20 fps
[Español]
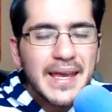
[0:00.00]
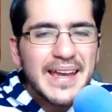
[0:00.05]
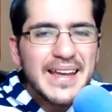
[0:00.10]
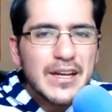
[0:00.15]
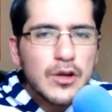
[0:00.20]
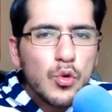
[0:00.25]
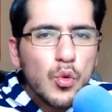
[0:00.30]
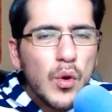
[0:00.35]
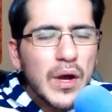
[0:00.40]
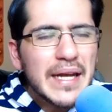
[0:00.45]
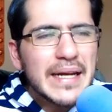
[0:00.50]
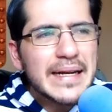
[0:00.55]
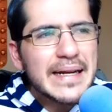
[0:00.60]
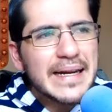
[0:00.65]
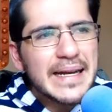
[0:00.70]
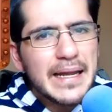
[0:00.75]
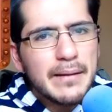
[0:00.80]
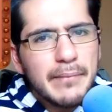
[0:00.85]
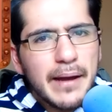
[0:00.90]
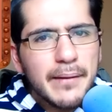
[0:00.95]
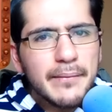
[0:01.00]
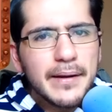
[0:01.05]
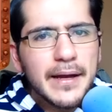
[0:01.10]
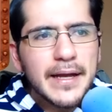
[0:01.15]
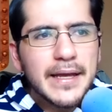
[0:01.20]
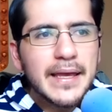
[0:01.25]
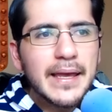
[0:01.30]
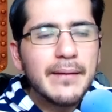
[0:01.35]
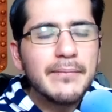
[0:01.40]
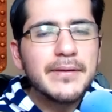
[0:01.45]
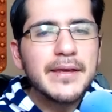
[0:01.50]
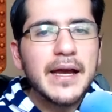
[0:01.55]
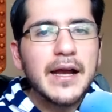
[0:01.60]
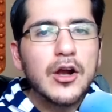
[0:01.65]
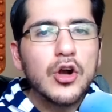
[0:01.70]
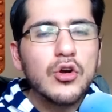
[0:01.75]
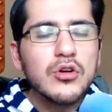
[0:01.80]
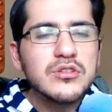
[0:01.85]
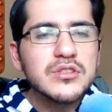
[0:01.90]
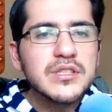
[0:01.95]
el cual clamaba que
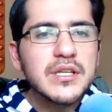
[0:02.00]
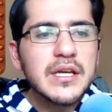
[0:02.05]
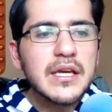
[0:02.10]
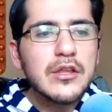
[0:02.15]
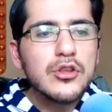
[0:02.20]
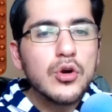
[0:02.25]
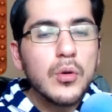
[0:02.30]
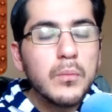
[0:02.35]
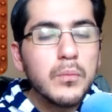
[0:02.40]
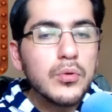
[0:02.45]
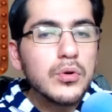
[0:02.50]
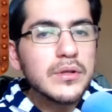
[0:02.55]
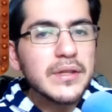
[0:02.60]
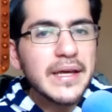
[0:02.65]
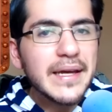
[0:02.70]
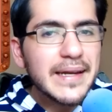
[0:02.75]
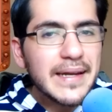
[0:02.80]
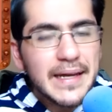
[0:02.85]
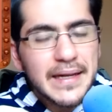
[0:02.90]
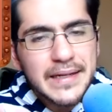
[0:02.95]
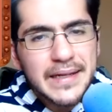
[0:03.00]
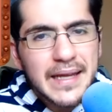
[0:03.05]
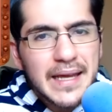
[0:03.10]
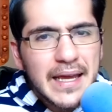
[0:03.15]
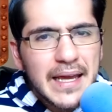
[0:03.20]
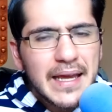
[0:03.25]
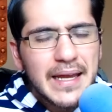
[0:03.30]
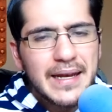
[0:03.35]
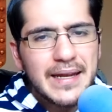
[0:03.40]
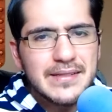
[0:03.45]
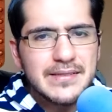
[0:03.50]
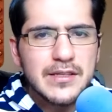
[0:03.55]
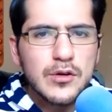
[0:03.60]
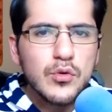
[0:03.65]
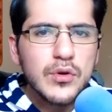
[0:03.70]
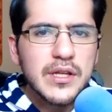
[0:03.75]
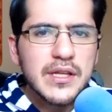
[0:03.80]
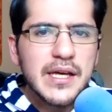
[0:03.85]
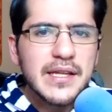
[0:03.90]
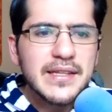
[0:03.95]
habían conseguido vulnerar la
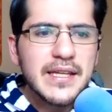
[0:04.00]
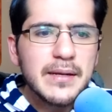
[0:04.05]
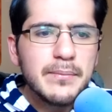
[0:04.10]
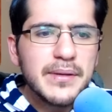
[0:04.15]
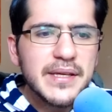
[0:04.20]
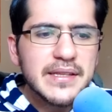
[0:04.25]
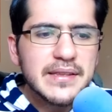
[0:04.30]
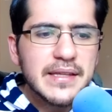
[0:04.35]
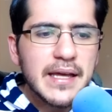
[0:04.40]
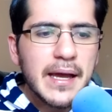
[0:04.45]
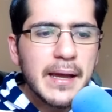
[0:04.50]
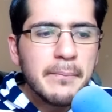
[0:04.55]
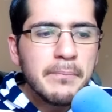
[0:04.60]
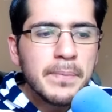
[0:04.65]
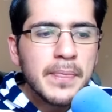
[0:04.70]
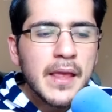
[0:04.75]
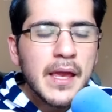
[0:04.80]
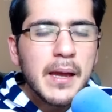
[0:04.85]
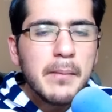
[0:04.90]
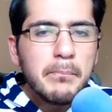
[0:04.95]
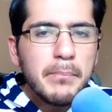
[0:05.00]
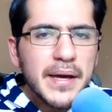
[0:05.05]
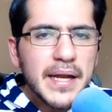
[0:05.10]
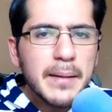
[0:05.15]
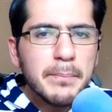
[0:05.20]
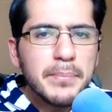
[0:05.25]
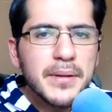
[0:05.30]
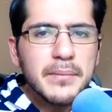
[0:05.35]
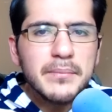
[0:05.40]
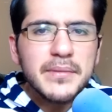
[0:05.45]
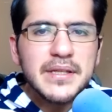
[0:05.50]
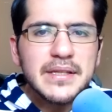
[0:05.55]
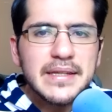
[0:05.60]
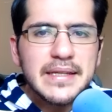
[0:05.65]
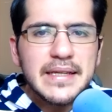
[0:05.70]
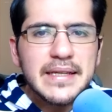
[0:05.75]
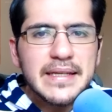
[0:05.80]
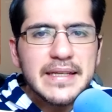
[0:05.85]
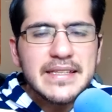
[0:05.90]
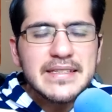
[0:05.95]
seguridad del Vita para
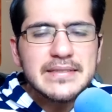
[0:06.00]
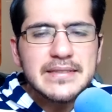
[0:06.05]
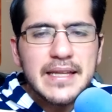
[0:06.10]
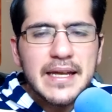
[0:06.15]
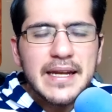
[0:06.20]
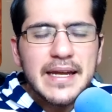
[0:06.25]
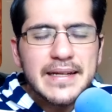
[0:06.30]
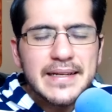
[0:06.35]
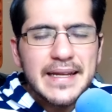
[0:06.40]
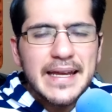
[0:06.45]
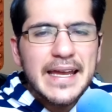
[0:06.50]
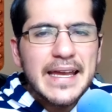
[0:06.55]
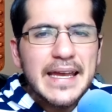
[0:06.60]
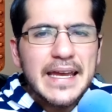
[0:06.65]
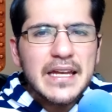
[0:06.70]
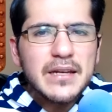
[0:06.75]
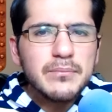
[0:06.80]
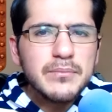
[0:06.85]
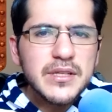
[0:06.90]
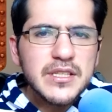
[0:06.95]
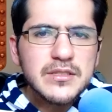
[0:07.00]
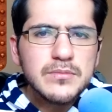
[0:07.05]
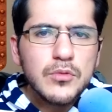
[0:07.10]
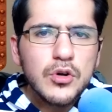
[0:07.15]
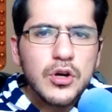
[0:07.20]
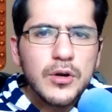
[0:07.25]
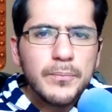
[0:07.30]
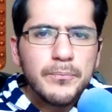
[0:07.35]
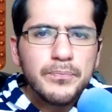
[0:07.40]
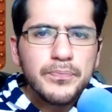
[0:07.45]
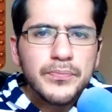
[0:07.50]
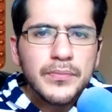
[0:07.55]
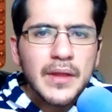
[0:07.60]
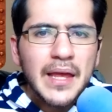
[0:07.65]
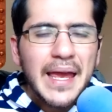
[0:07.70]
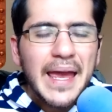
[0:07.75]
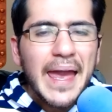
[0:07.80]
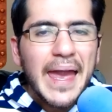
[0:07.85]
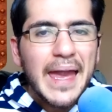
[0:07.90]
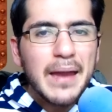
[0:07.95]
permitir instalar en el mismo
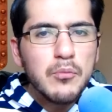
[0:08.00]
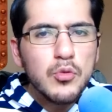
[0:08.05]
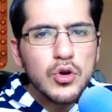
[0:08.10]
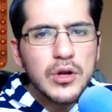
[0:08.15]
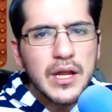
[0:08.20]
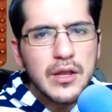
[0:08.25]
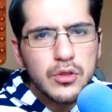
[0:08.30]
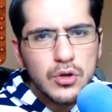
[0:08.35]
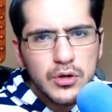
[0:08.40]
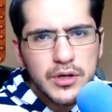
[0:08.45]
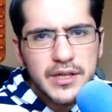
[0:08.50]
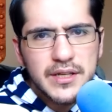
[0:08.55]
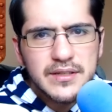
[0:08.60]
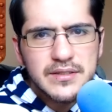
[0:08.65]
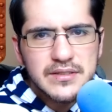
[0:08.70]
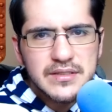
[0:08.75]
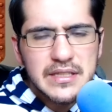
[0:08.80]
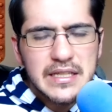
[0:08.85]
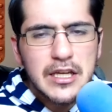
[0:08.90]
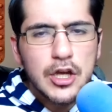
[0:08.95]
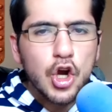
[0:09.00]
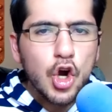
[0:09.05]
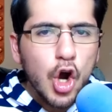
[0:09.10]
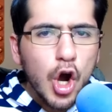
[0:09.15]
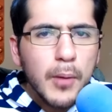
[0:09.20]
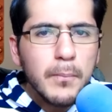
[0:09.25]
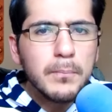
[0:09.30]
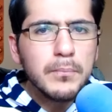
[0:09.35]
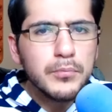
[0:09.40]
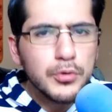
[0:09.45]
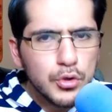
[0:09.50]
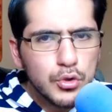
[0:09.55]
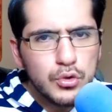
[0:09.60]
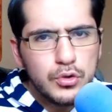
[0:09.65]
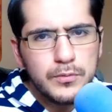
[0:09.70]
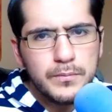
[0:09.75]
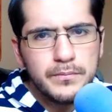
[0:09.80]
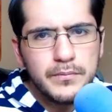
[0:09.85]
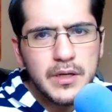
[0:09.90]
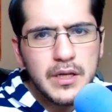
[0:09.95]
emuladores y homebrew.
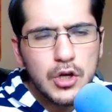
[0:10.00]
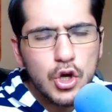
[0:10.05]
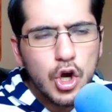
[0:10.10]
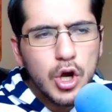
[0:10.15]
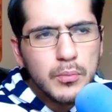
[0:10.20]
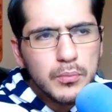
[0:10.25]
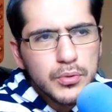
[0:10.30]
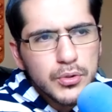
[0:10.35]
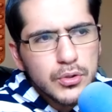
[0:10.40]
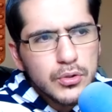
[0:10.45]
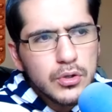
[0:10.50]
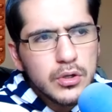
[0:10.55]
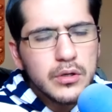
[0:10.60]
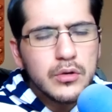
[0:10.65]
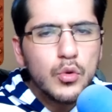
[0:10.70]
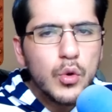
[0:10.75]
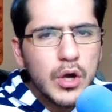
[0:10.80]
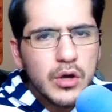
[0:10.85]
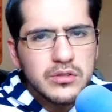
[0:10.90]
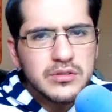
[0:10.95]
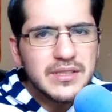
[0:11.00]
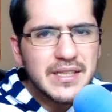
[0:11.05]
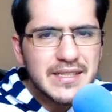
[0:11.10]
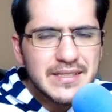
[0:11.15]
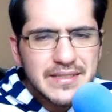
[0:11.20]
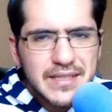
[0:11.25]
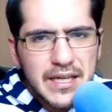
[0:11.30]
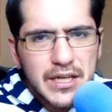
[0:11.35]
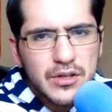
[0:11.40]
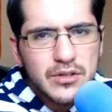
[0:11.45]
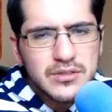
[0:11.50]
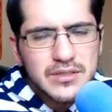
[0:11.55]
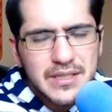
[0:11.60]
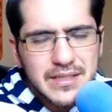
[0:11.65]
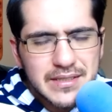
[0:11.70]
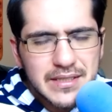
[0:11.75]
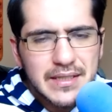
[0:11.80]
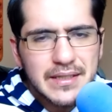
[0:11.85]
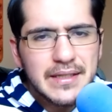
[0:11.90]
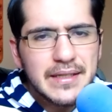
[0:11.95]
El homebrew, juegos caseros,
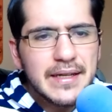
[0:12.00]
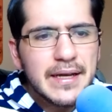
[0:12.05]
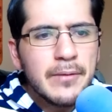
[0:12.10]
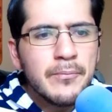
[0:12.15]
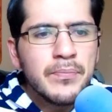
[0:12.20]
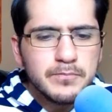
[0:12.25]
etc.